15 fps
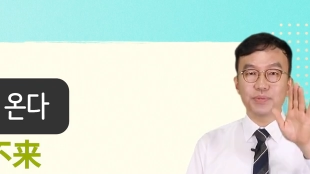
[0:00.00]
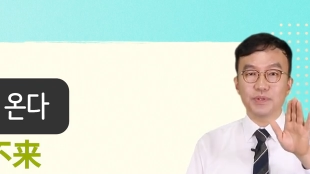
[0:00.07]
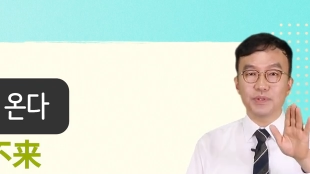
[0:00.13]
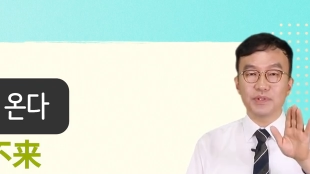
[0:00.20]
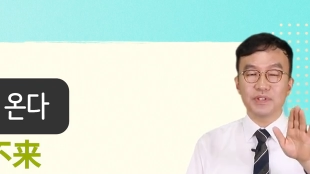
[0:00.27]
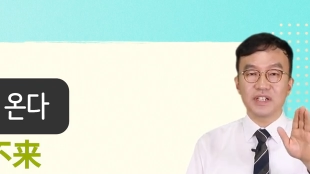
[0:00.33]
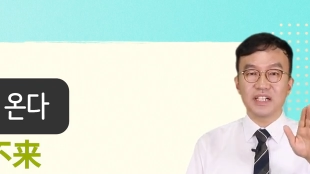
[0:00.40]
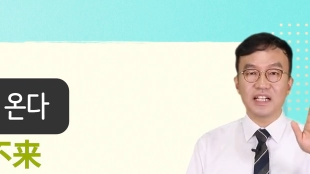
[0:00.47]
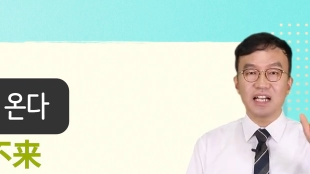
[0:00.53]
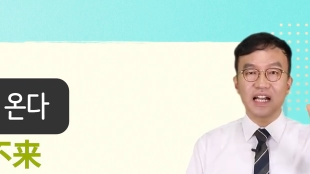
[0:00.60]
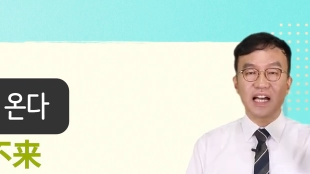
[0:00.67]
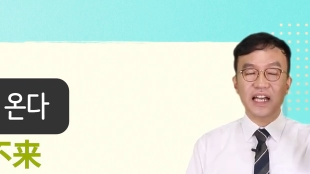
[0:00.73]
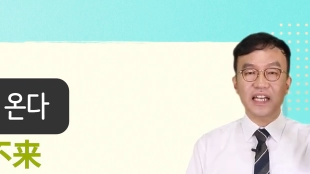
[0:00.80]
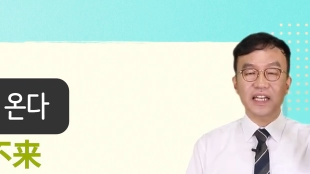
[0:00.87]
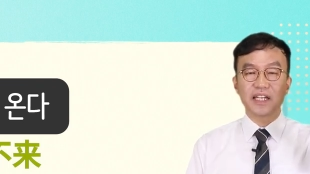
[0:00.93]
볼
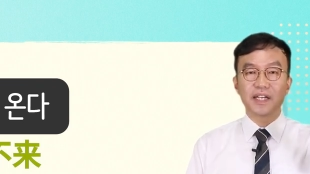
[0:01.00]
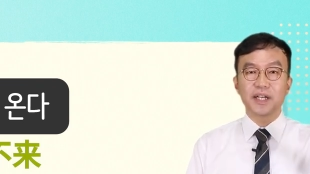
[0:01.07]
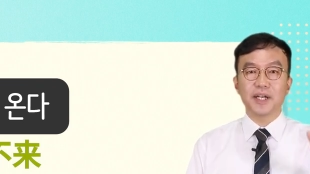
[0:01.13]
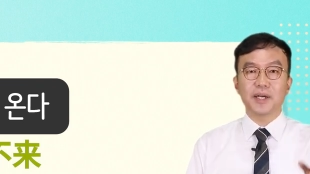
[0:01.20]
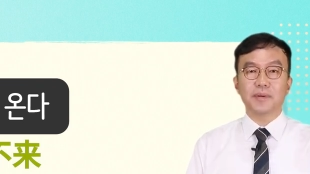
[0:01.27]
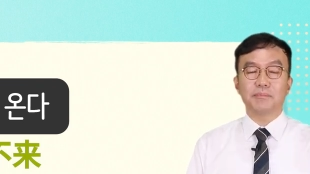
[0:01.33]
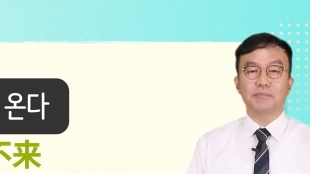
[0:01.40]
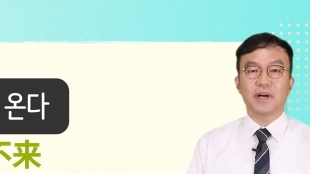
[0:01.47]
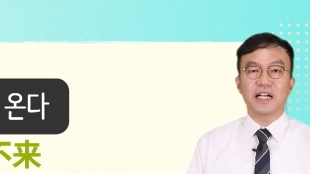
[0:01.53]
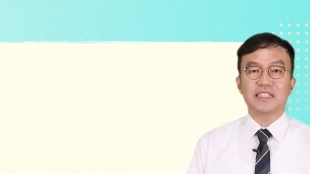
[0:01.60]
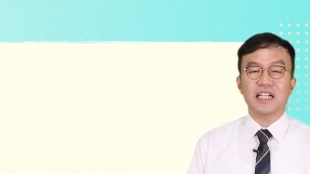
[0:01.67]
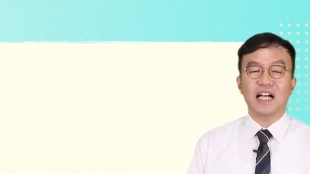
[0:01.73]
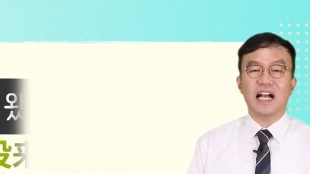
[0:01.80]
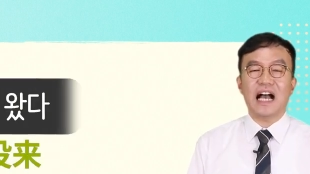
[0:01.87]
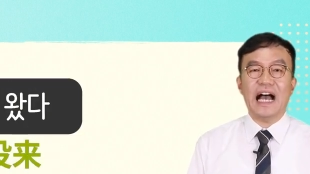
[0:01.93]
라이.
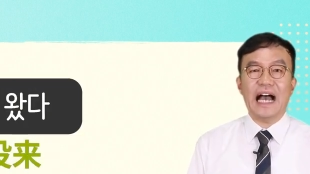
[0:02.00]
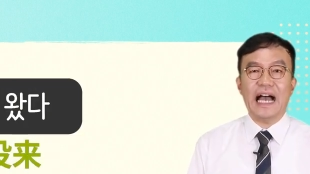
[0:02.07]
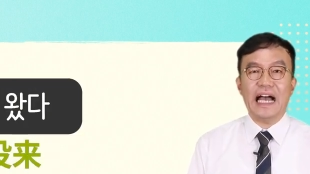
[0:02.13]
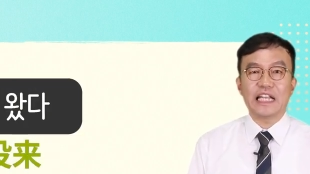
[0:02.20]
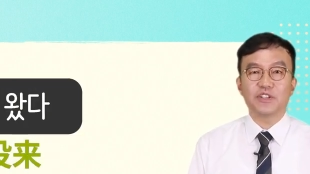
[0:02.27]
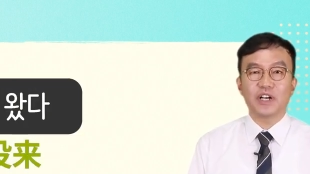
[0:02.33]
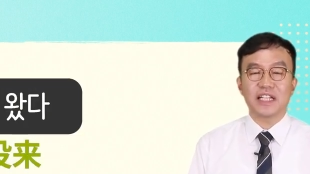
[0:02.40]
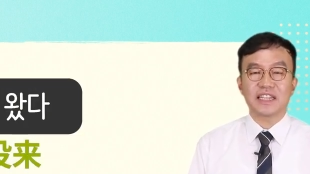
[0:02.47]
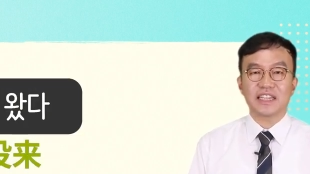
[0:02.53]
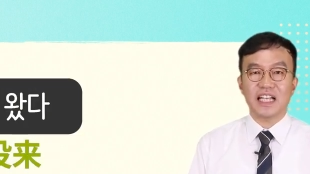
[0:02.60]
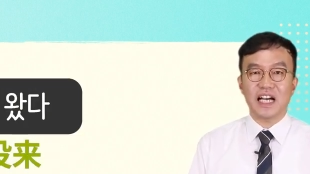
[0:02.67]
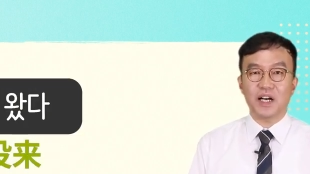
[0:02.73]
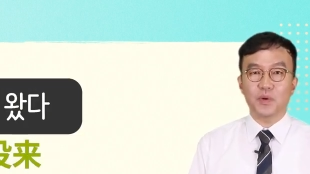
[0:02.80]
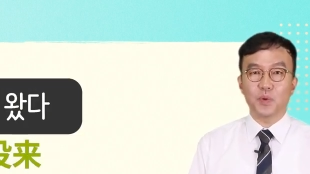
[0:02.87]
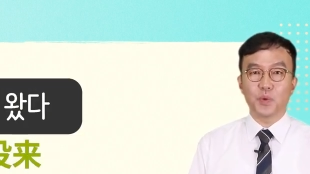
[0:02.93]
만약 안
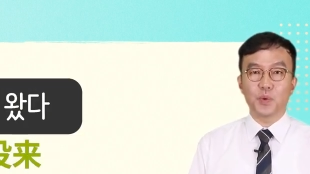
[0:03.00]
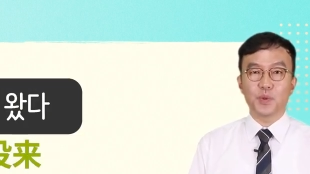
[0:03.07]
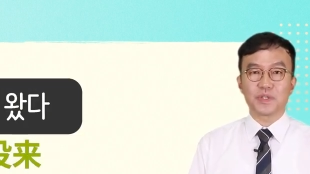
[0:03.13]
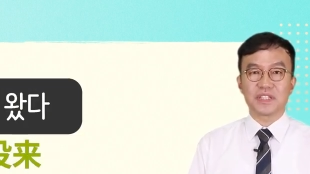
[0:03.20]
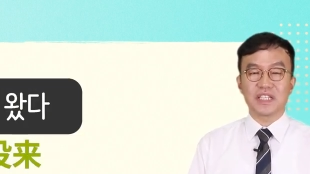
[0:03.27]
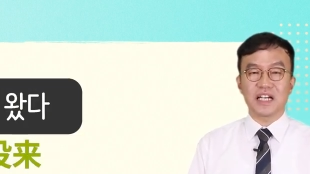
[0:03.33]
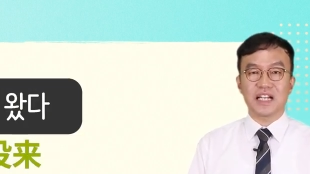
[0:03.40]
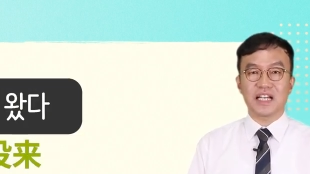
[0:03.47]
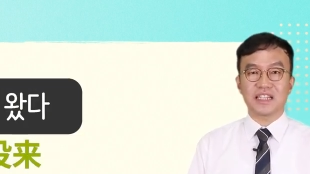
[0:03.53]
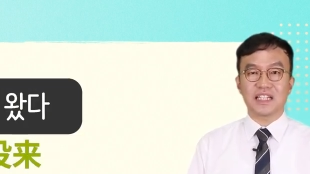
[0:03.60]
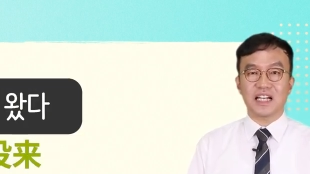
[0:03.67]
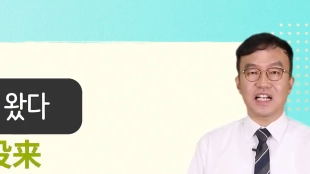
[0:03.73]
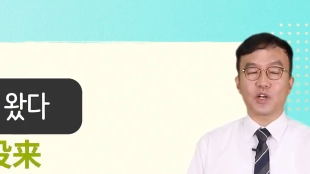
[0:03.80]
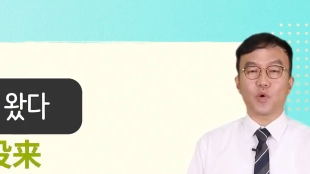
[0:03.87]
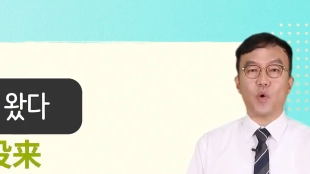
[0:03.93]
왔다, 오지
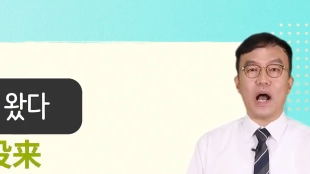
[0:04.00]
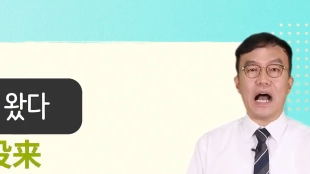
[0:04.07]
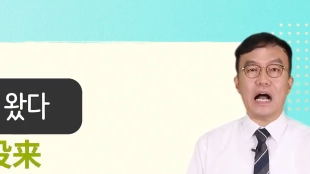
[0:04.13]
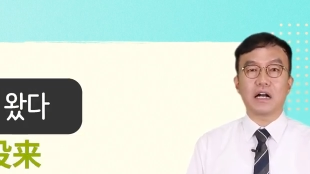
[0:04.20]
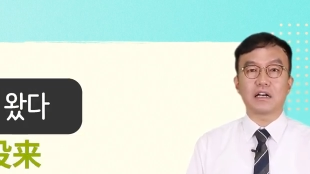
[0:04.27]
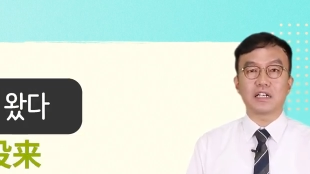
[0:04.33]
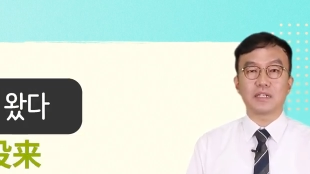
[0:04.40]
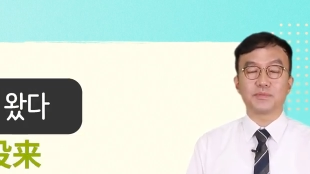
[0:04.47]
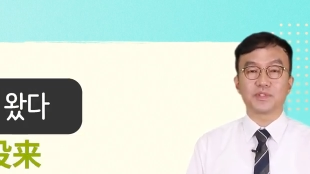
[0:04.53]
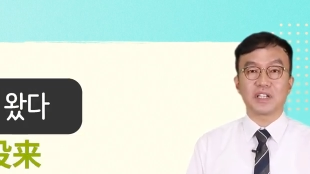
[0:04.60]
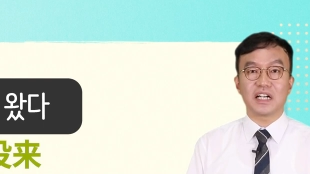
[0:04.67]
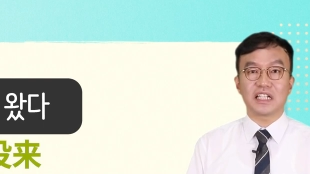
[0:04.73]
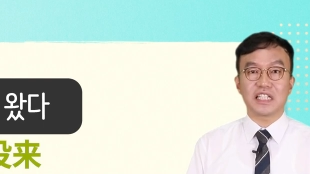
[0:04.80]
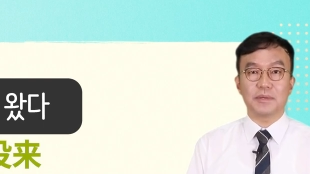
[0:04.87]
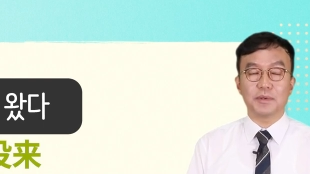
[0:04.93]
않았다란 과거를
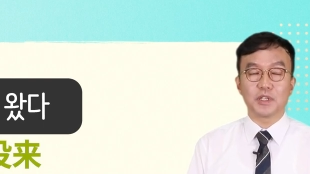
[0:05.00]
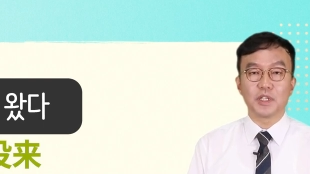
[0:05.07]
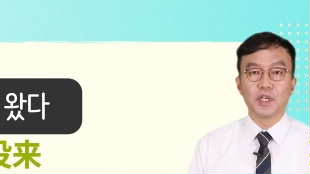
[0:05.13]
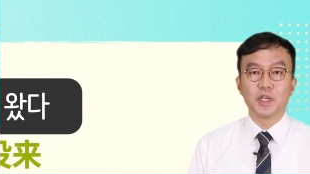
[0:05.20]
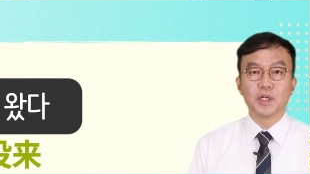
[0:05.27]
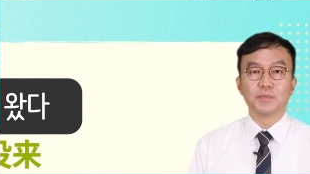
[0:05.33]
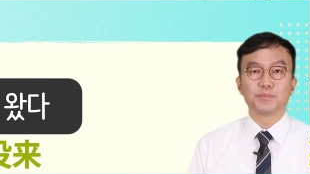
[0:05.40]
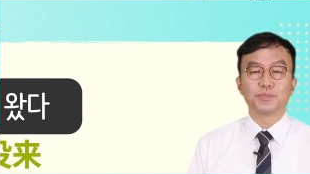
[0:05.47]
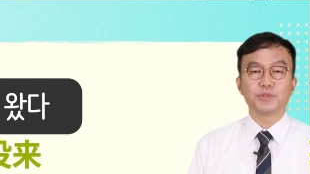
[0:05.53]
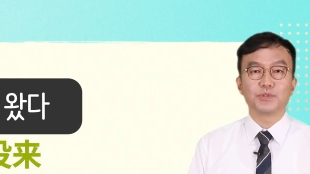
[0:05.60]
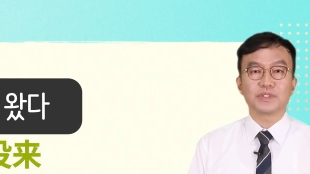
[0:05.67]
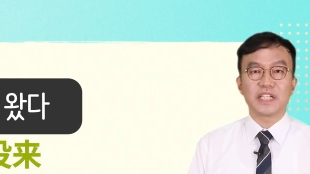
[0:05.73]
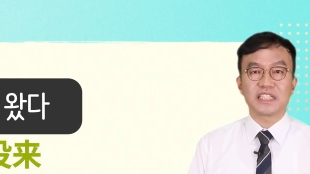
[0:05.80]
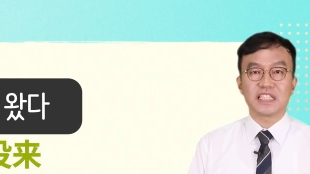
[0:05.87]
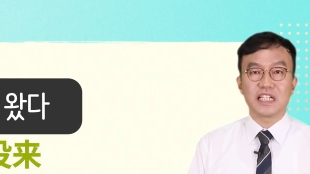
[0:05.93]
부정하게 되면
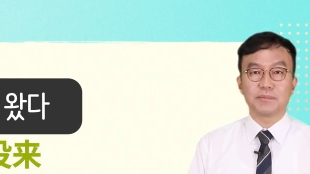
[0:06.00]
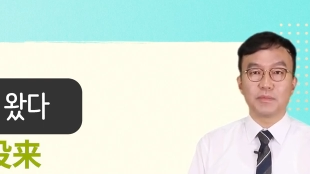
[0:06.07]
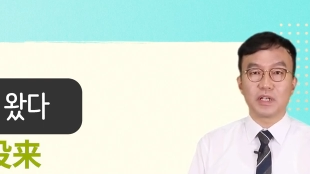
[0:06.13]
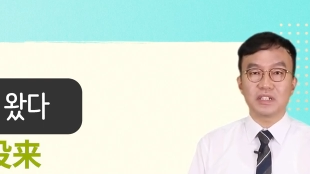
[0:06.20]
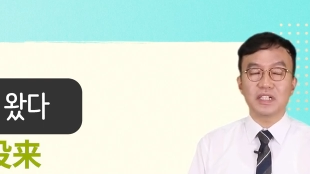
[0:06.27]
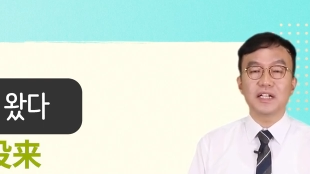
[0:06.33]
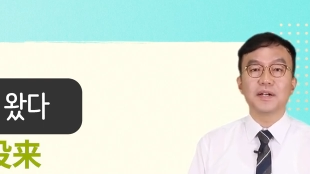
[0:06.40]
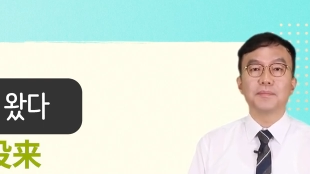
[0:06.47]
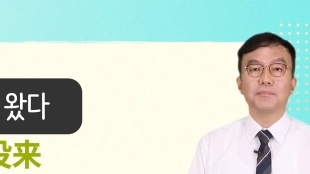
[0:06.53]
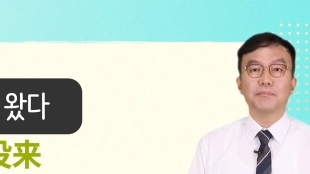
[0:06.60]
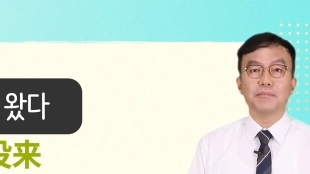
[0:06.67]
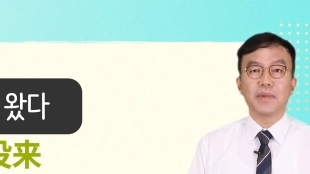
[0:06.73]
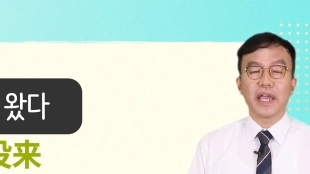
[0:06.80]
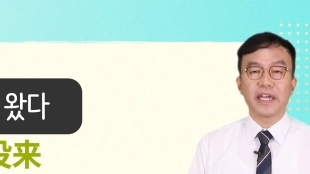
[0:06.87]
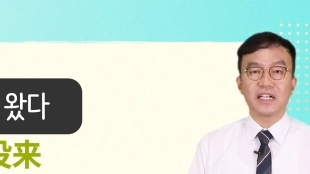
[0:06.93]
뿌 대신에 뭐를
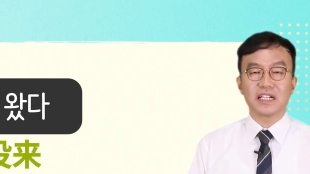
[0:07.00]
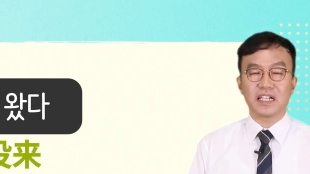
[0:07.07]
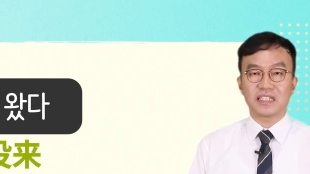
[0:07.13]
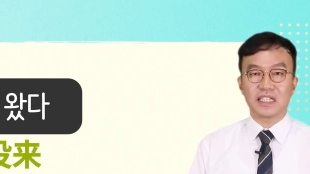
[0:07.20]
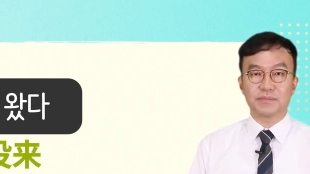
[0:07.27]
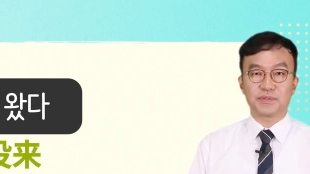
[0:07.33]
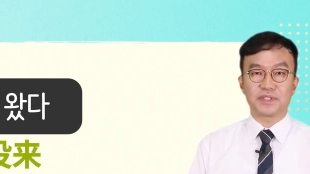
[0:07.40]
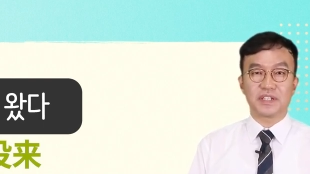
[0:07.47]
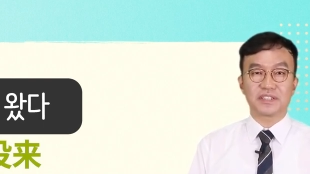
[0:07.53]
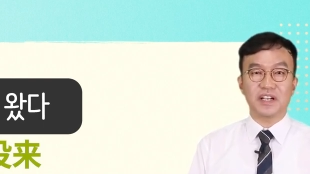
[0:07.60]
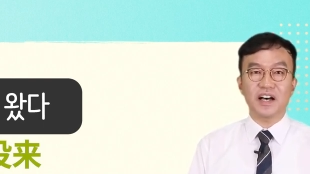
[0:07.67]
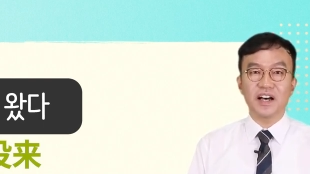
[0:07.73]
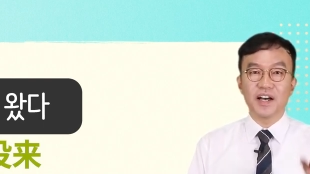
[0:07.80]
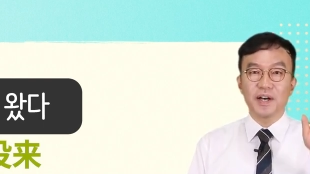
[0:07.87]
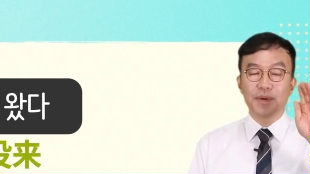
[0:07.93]
매일을 갖다
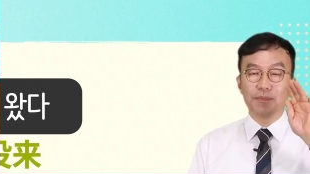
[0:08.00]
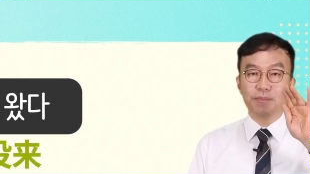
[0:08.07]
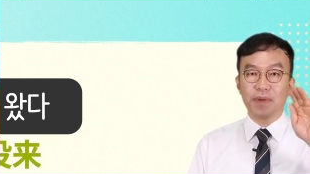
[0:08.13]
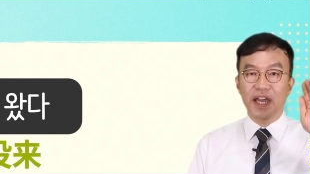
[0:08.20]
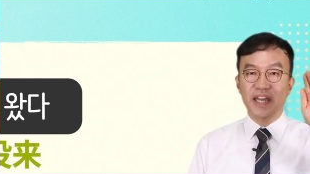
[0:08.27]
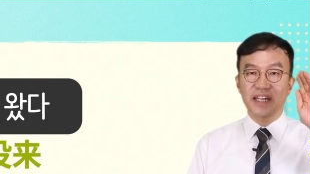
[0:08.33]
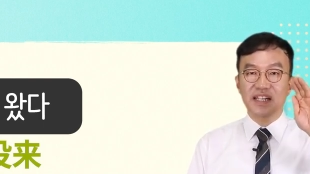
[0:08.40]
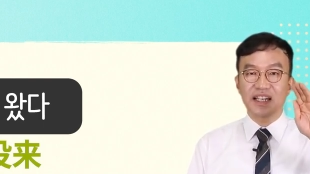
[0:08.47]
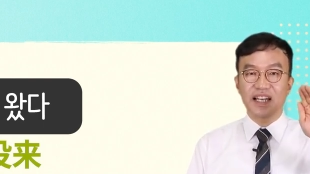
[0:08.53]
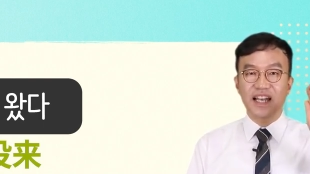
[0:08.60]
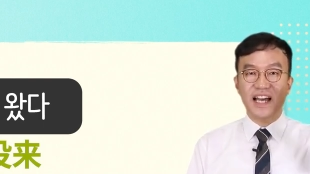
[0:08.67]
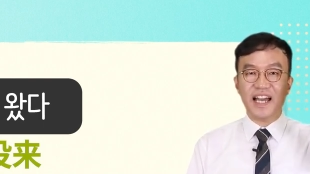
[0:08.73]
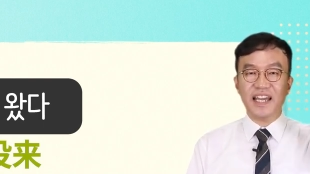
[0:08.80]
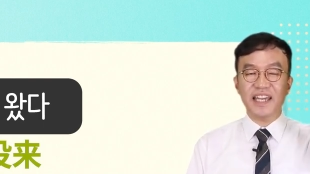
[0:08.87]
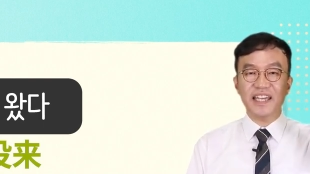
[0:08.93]
붙여서
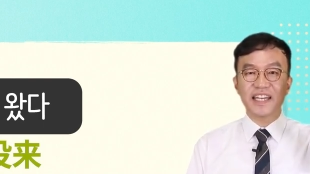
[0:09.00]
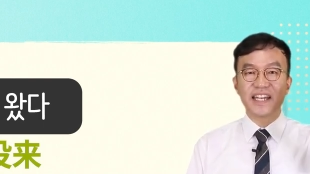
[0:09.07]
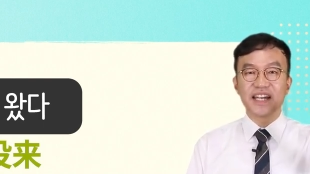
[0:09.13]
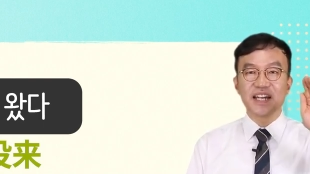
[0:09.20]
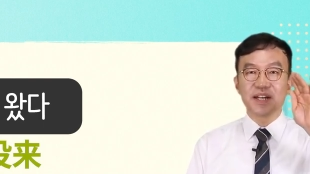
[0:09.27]
매일 라이,